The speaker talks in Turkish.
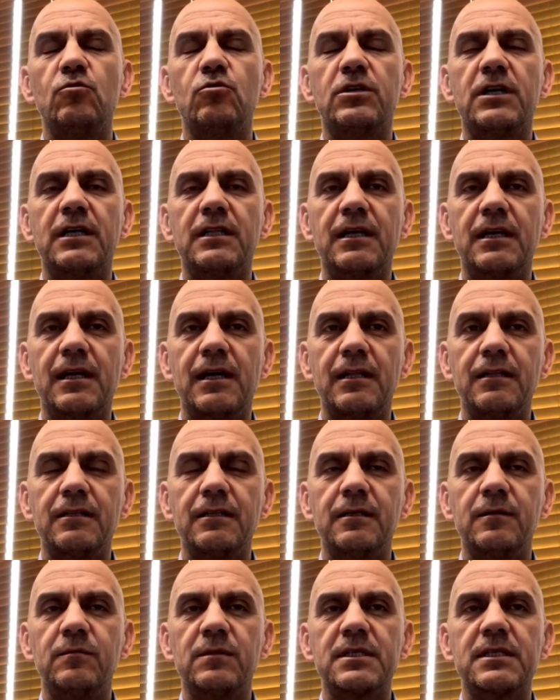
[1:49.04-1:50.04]
ülkeden
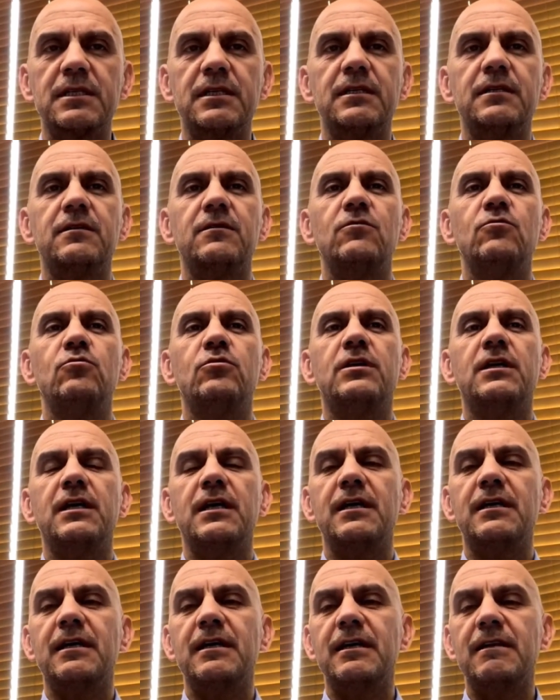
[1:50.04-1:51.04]
aldığımızı
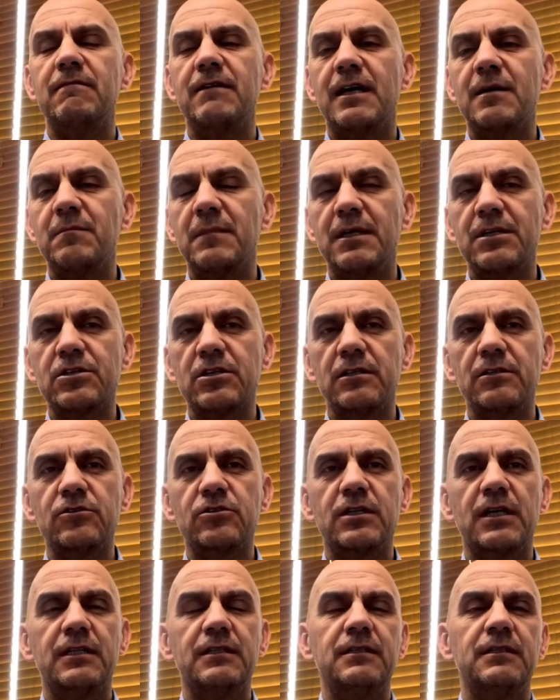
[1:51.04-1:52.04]
ülkeye geri vermeye
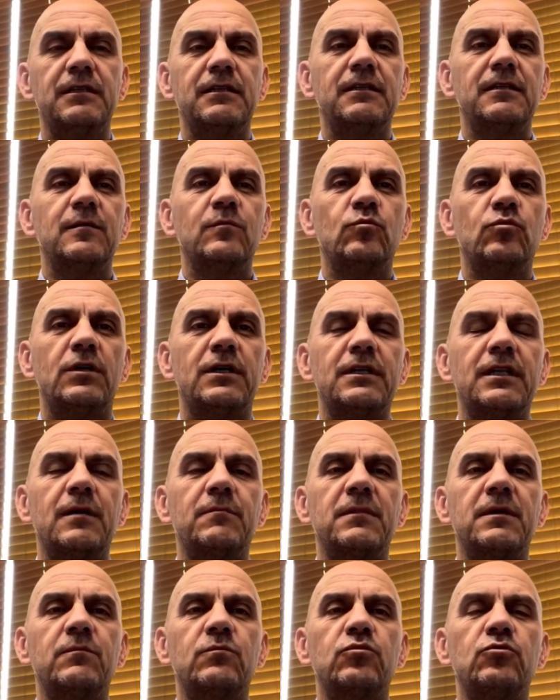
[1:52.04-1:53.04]
çalışan, bu
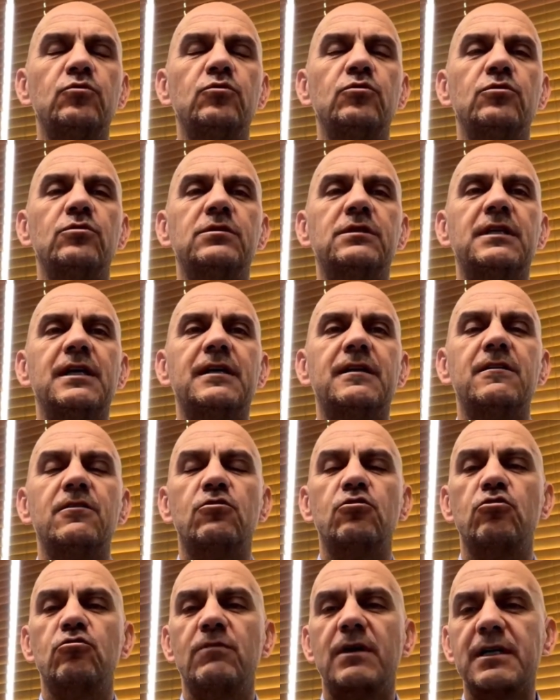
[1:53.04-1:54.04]
anlamda bunu
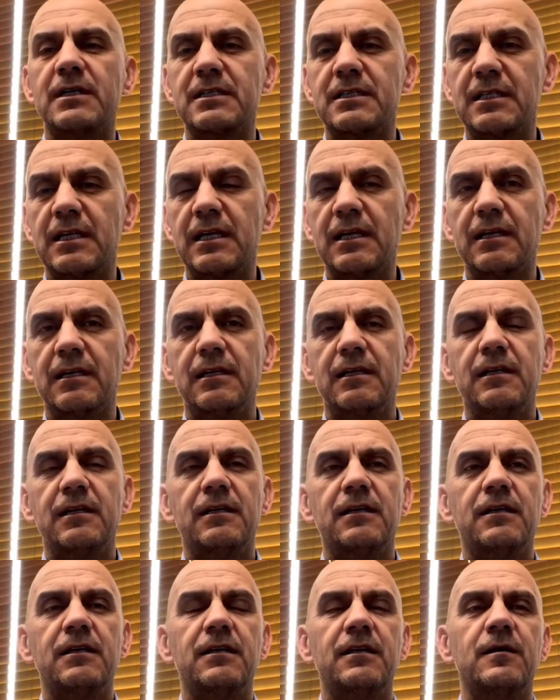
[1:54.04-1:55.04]
teknik üniversite
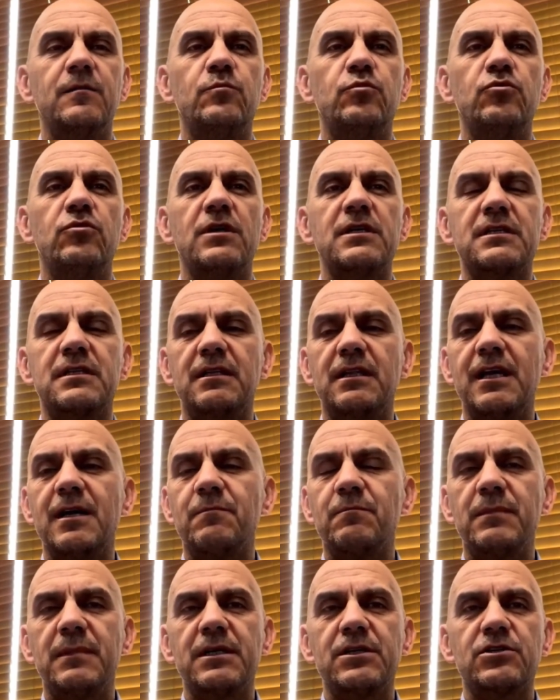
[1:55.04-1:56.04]
e, bünyesinde
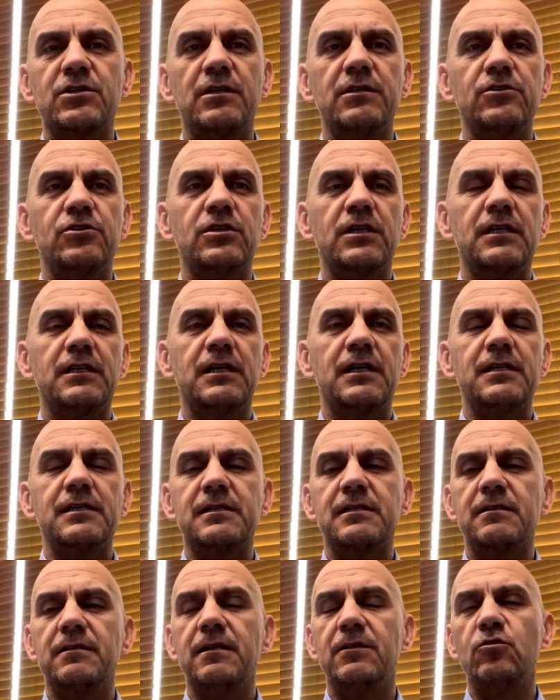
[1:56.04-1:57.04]
yapmaya çalışan
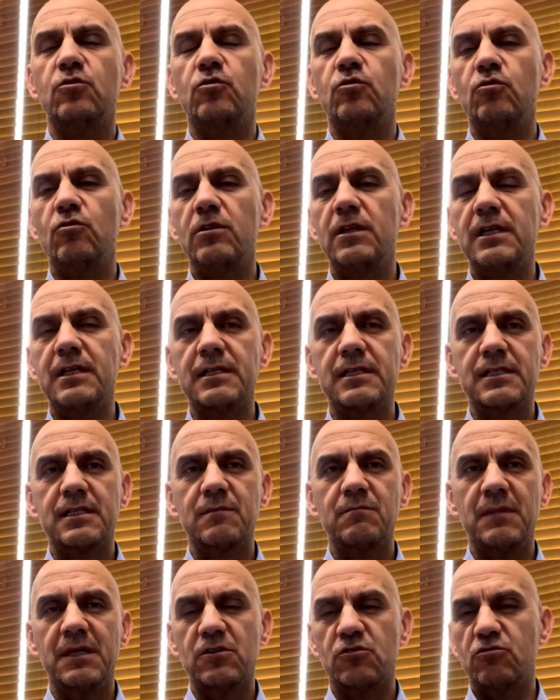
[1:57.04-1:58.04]
aslında
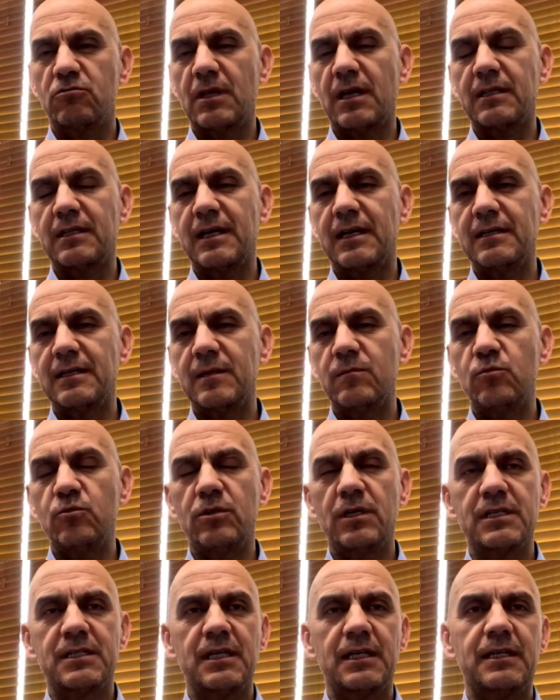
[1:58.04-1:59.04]
gönüllüleriz Mezunlar Derneği
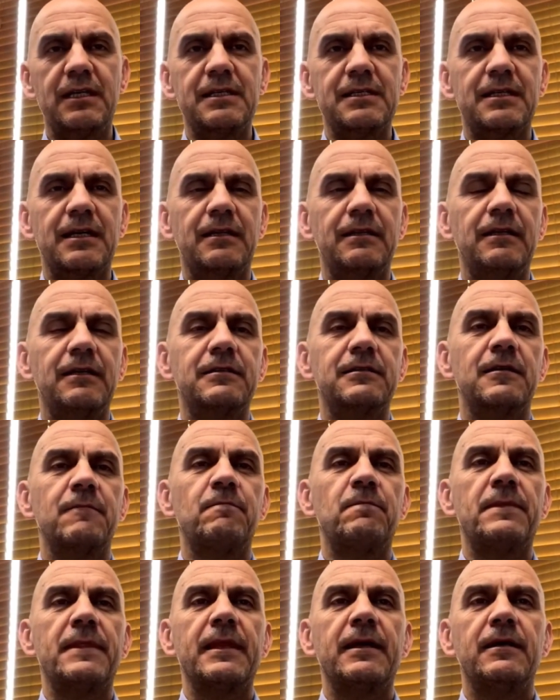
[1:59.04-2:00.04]
bünyesindeki insanlar.
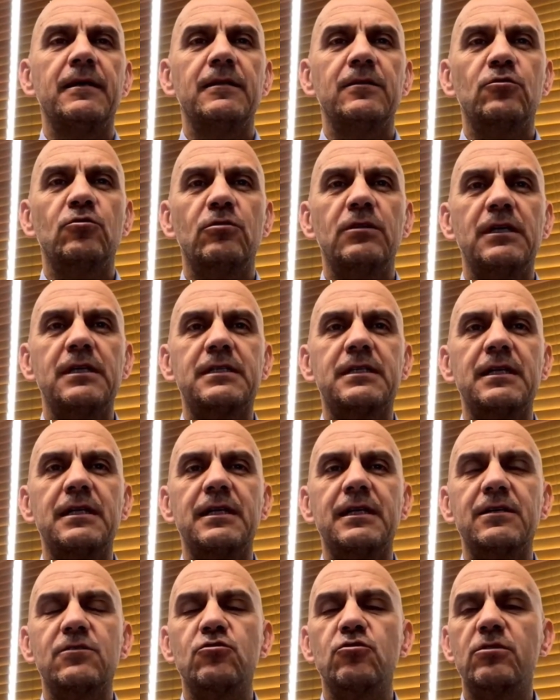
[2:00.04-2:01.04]

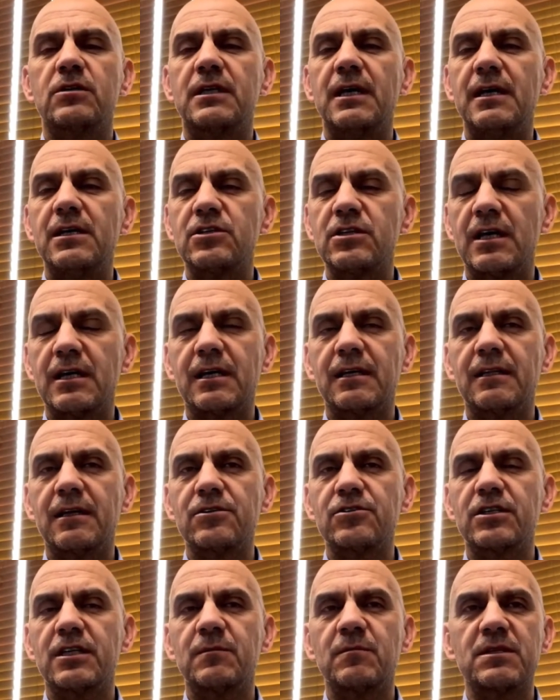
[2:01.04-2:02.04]
Dolayısıyla çok genç
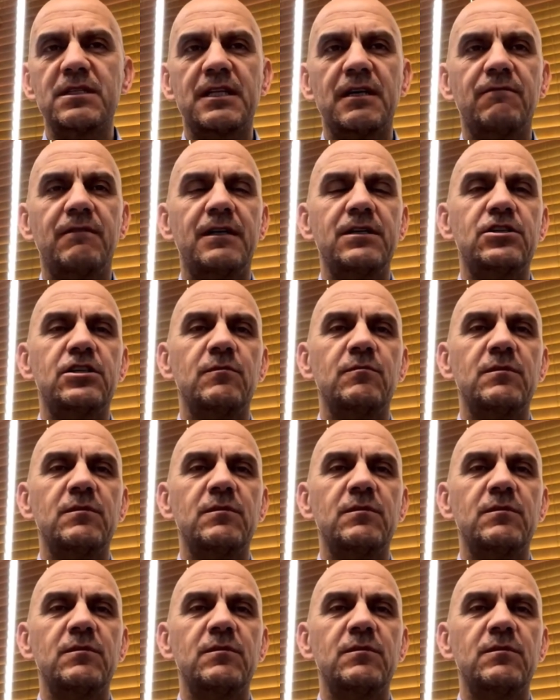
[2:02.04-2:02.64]
arkadaşlarımız da var